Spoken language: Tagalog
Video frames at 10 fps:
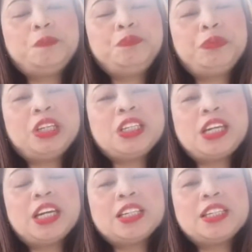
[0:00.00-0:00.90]
mag-isa
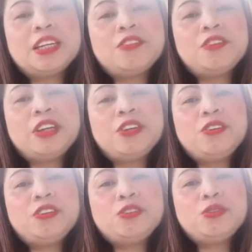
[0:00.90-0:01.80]
lang kasi ako
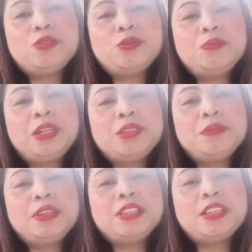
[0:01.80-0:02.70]
ngayon. So,
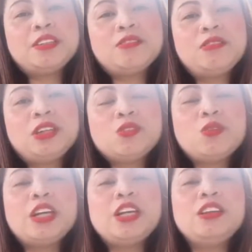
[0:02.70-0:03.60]
bilis-bilisan ko.
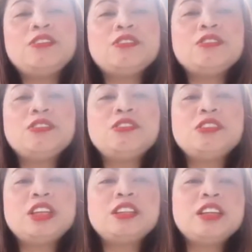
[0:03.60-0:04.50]
Actually, itong
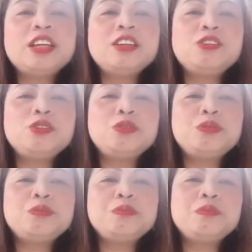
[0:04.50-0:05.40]
content na
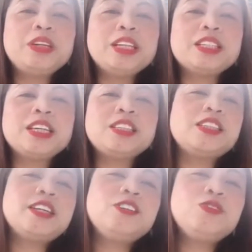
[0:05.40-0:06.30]
ito, gas-gas
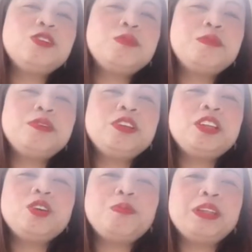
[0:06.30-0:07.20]
na ito eh. Pero
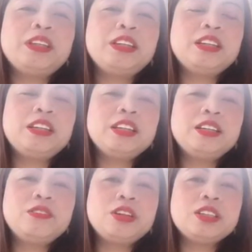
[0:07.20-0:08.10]
hindi ko pa talaga
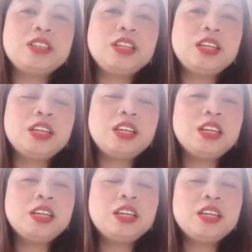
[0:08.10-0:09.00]
nagawa kasi
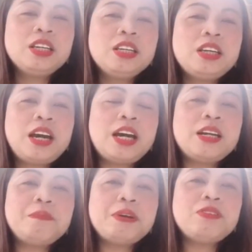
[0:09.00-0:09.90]

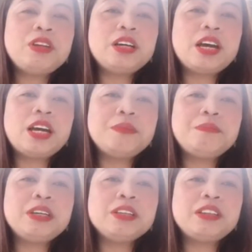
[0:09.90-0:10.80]
hanap ako ng hanap
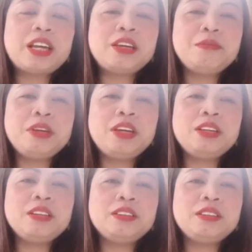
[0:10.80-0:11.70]
ng timing.
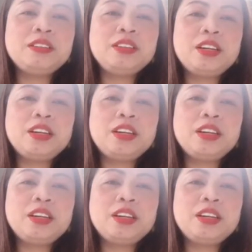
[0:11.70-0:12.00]
Hindi,